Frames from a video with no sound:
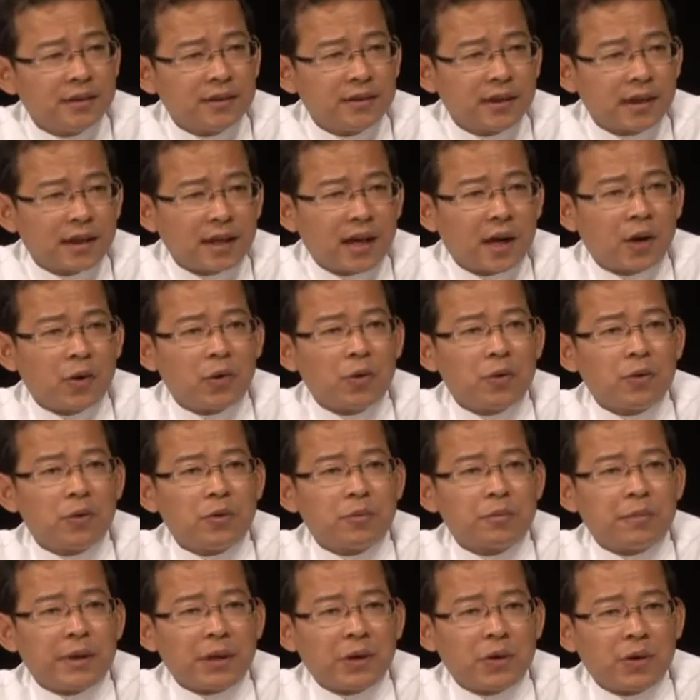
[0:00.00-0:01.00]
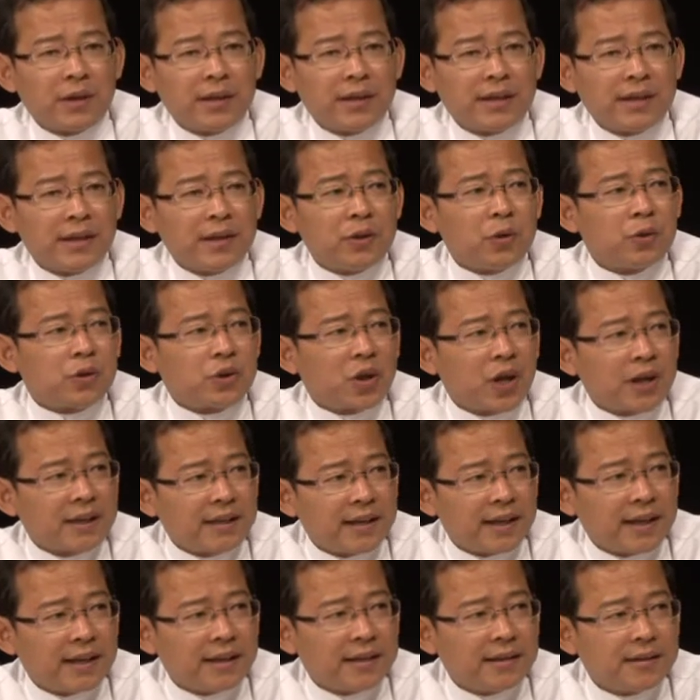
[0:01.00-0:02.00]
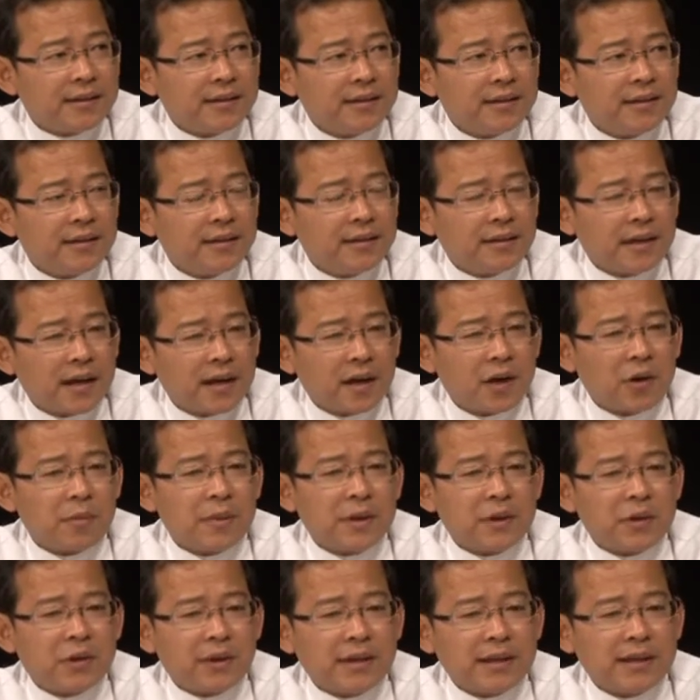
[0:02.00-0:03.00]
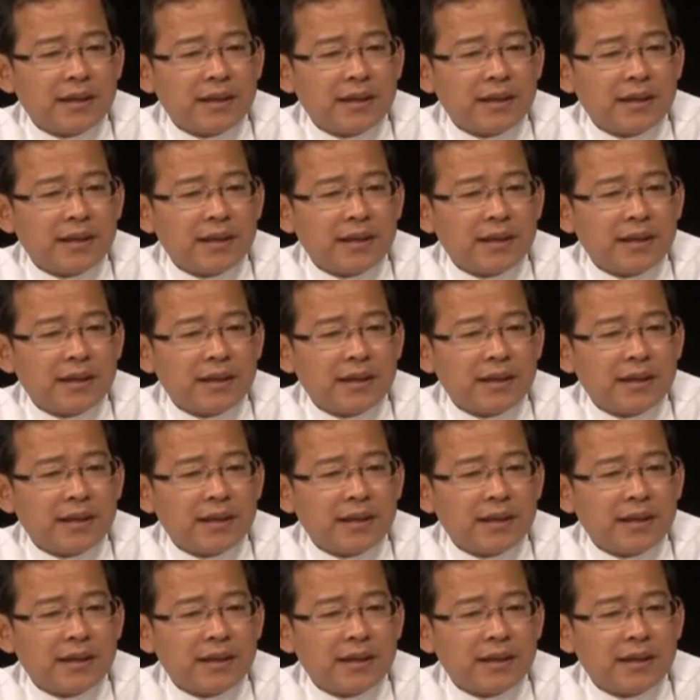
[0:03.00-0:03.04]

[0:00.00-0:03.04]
ถ้าเขาเป็นคนที่ถูกทอดทิ้งถ้าเขาเป็นคน